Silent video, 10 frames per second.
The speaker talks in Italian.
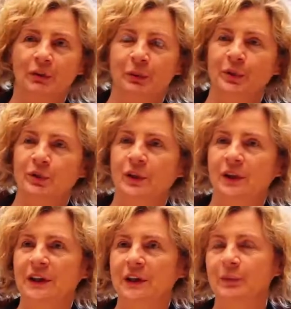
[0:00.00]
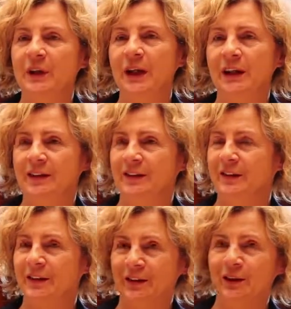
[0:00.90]
una persona
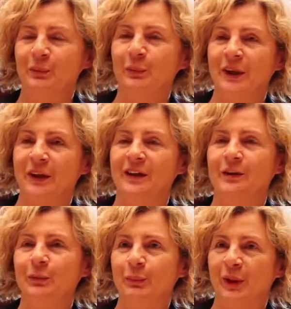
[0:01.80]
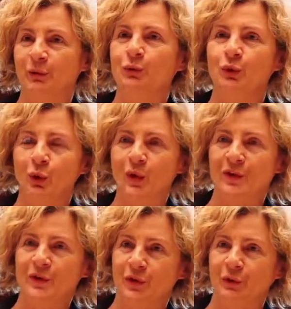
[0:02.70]
determinante per, per tutto
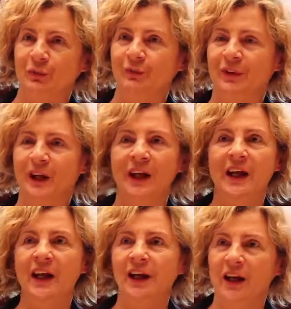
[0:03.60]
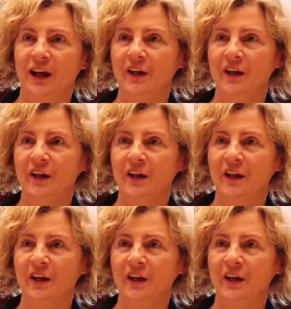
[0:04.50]
questo, che l'ha